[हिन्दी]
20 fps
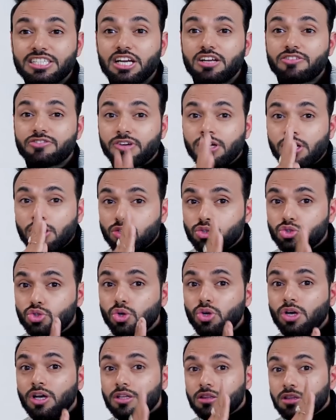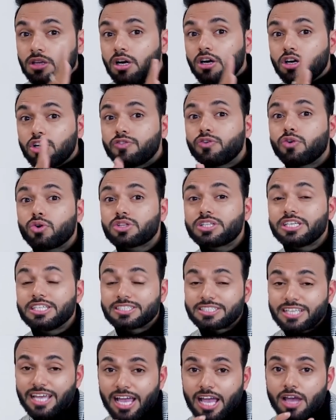सिर्फ जो थर्ड फोर्थ
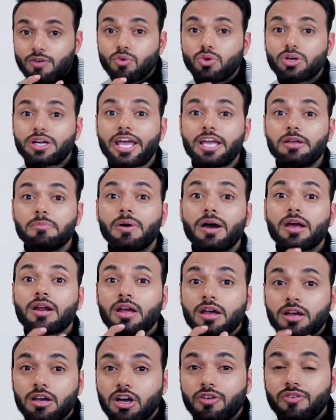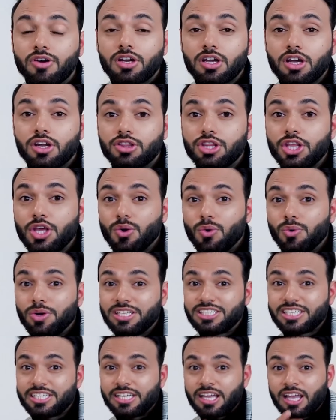हिस्सा है वो टाई बार कवर करती
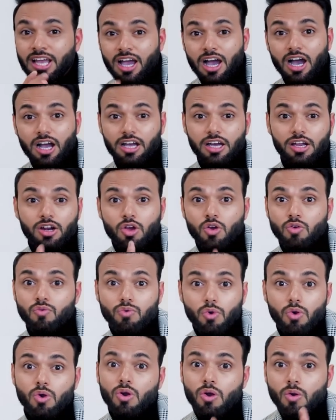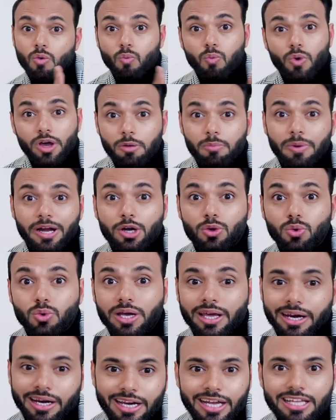होनी चाहिए अगर वो वन बाई टू
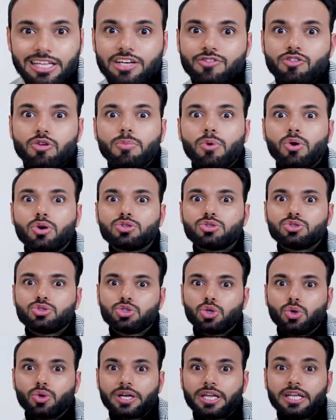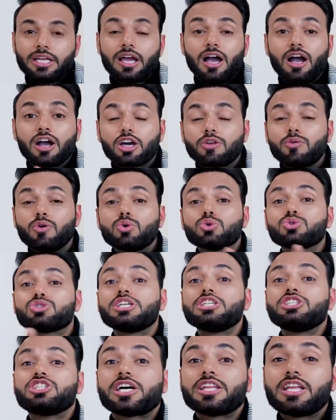कर रही है देन वो बहुत छोटी है अगर वो
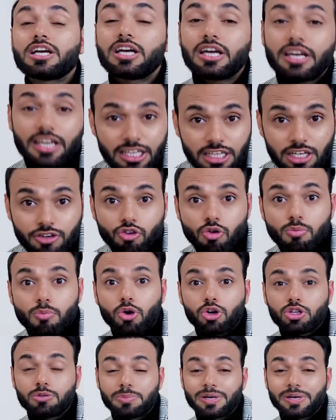उससे ज़्यादा कर रही है देन वो बहुत